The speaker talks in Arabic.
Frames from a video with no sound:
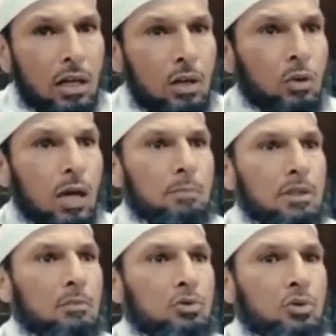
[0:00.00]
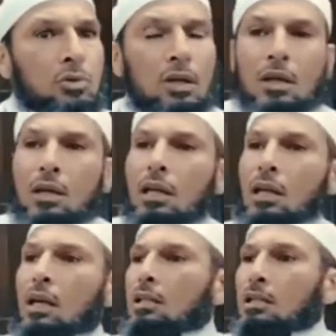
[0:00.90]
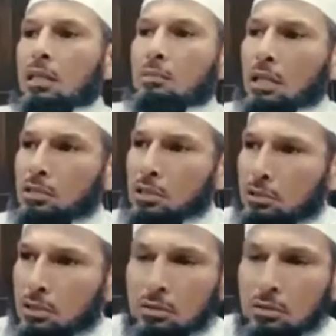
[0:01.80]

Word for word: وحابين نمشوا العائلات كامل خسرت